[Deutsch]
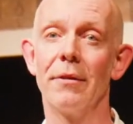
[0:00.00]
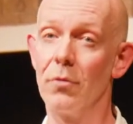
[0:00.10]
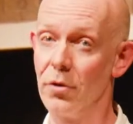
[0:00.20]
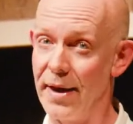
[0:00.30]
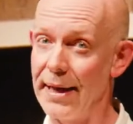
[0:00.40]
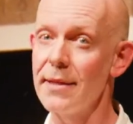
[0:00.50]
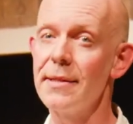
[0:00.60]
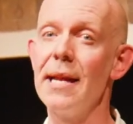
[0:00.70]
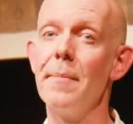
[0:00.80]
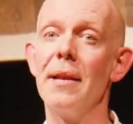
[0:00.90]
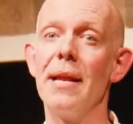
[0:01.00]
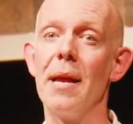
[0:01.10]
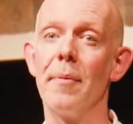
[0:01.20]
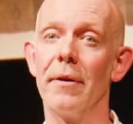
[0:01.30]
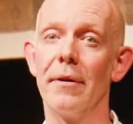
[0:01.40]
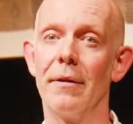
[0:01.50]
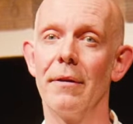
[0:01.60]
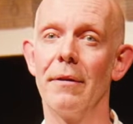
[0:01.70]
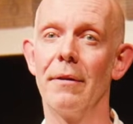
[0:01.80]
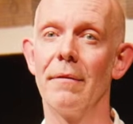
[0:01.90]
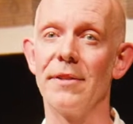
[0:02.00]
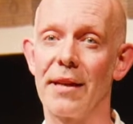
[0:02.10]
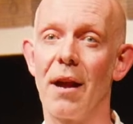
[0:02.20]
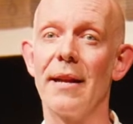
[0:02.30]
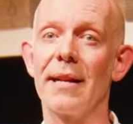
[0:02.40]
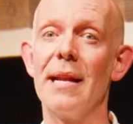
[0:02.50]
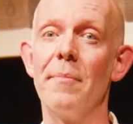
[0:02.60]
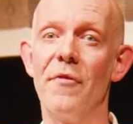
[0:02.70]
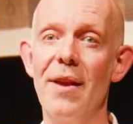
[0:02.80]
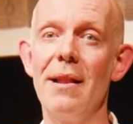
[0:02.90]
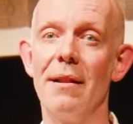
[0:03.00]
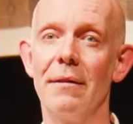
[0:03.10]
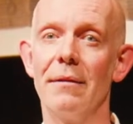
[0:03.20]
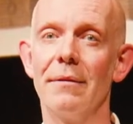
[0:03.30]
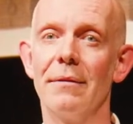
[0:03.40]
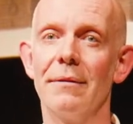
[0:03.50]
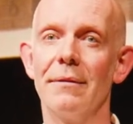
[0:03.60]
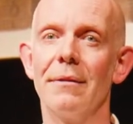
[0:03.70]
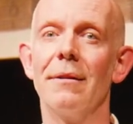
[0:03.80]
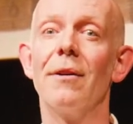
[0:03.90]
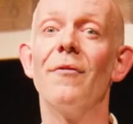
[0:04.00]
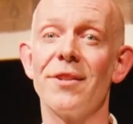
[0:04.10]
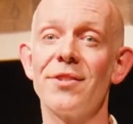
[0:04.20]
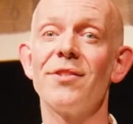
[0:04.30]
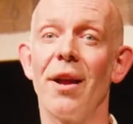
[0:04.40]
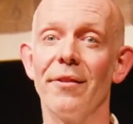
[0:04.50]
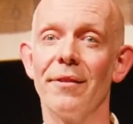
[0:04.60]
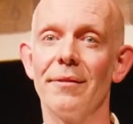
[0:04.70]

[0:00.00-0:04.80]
Und wenn ich das Leben lebe, was ich gar nicht leben will, was dann?